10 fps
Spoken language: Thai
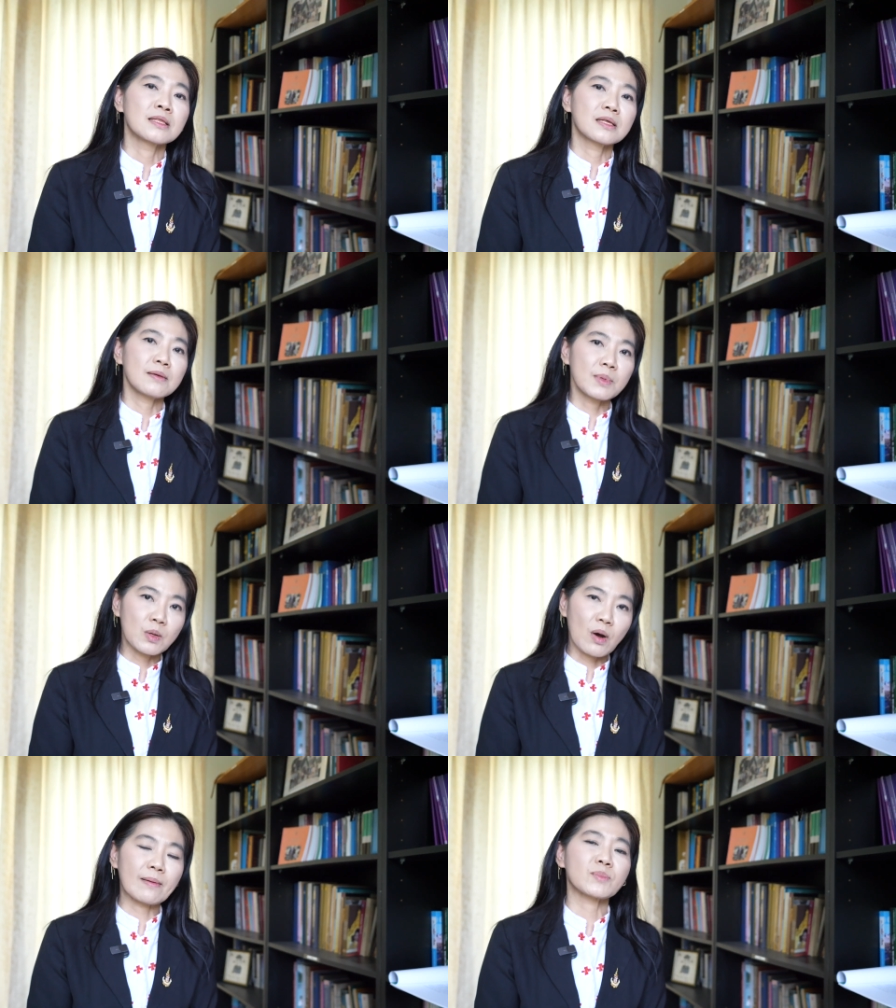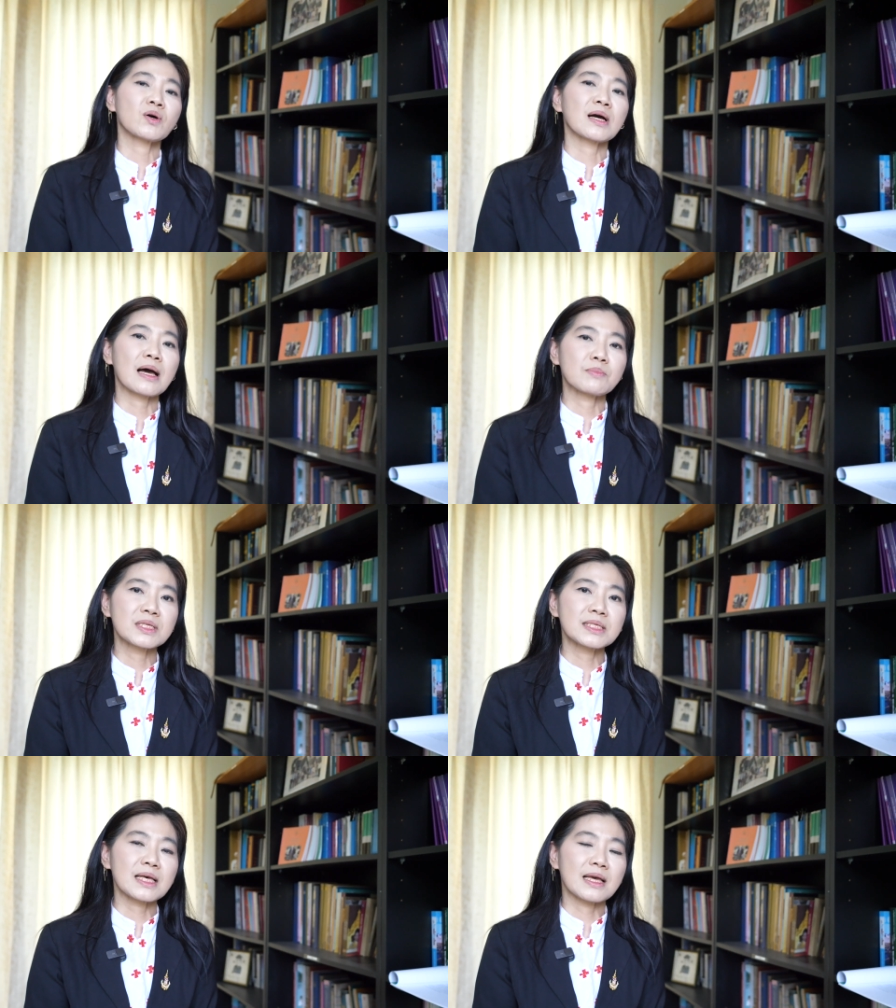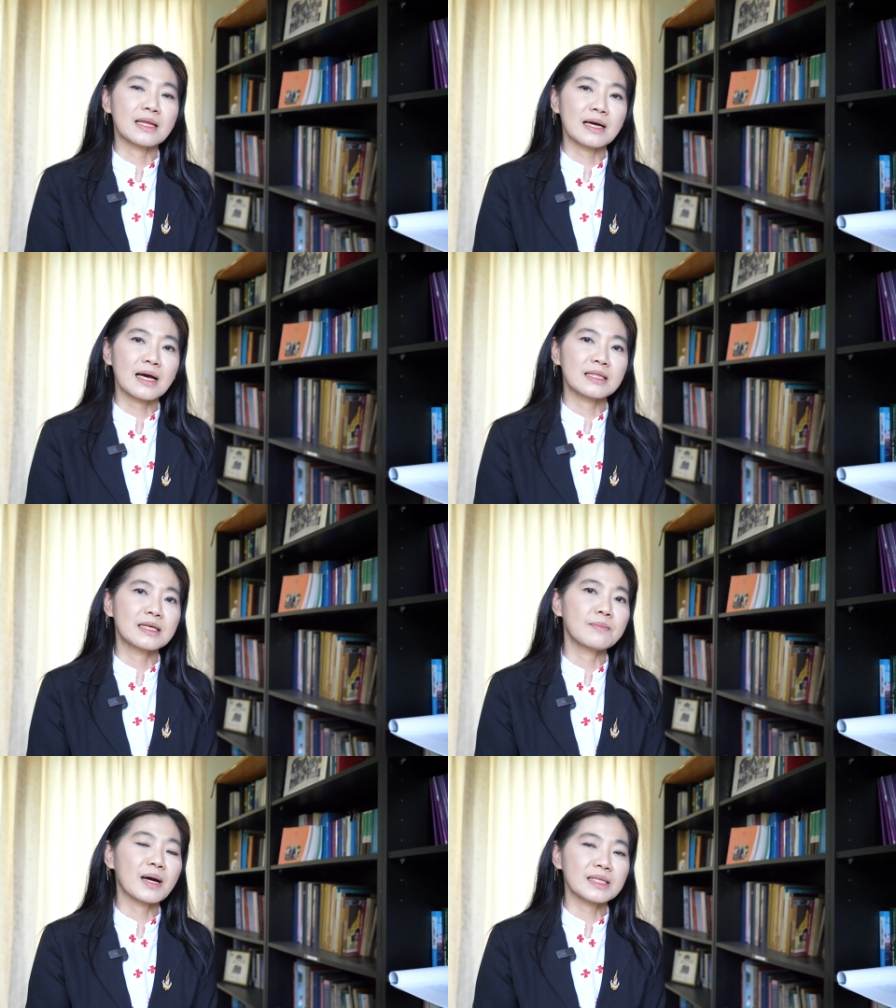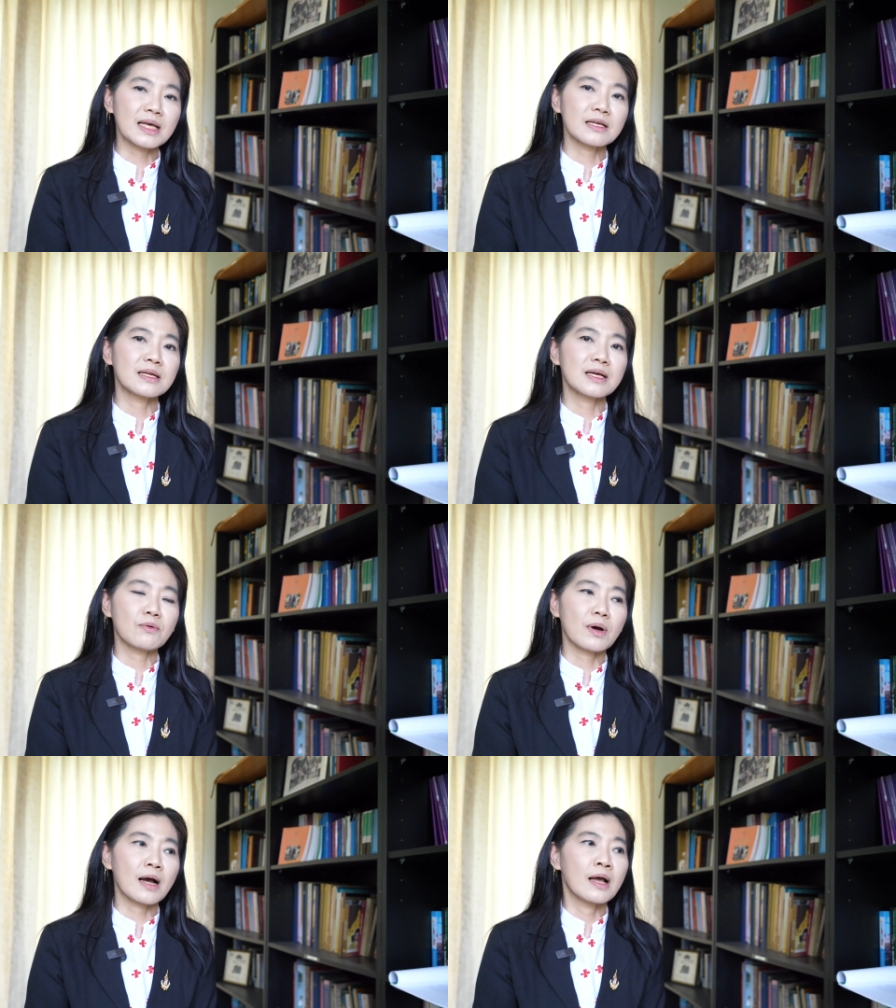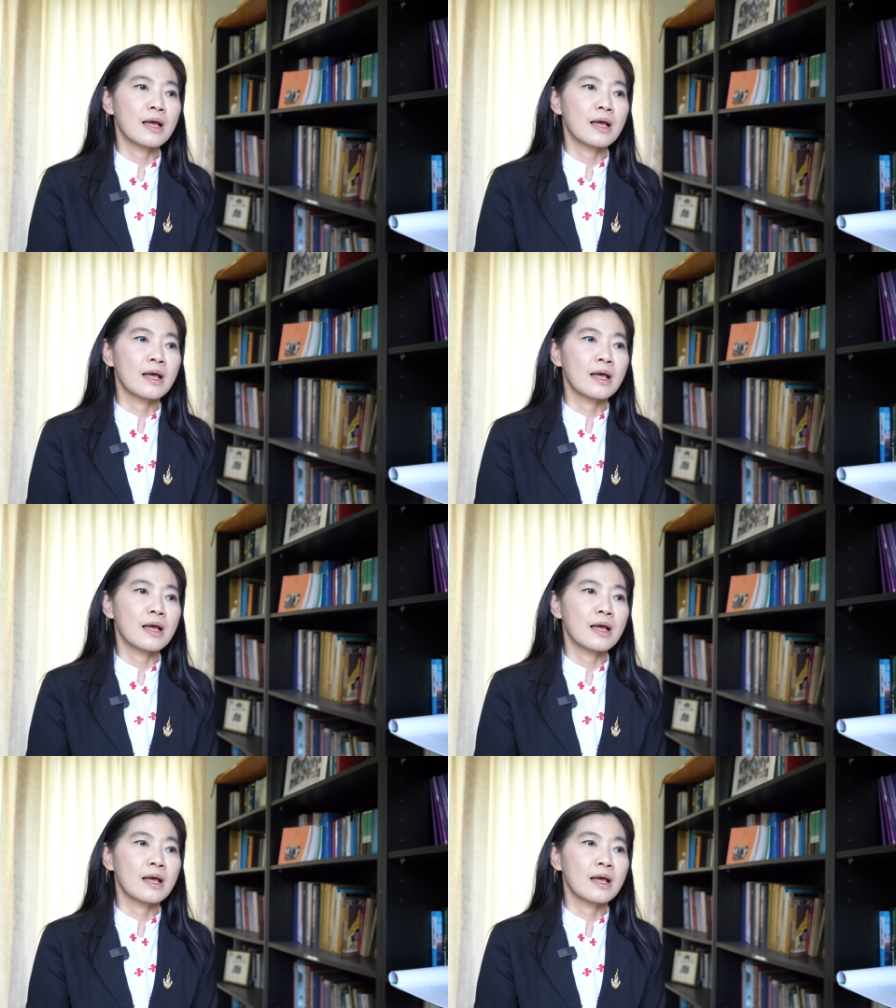ที่มีความต้องการพิเศษนะคะ ที่บางท่านก็เรียกว่า